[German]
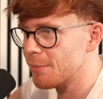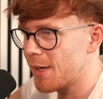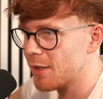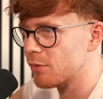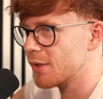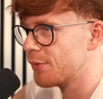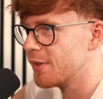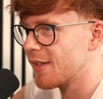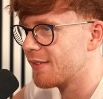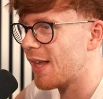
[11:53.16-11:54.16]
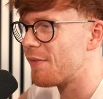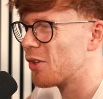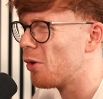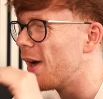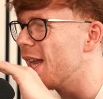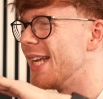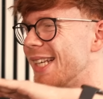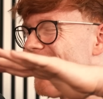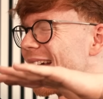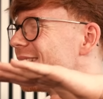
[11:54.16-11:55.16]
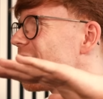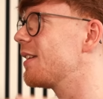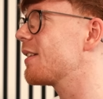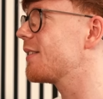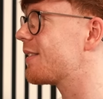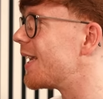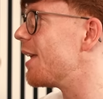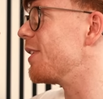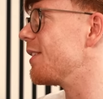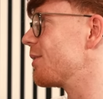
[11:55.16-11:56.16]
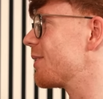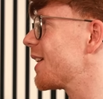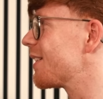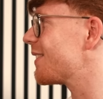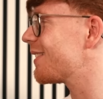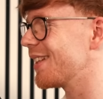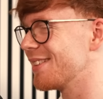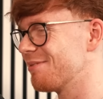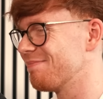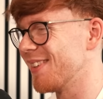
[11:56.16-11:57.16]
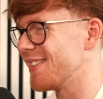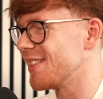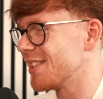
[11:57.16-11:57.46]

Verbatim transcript: gemacht und ich finde, das ist einfach nochmal ein ganz anderes Level, so, Digga. Das ist halt, weiß ich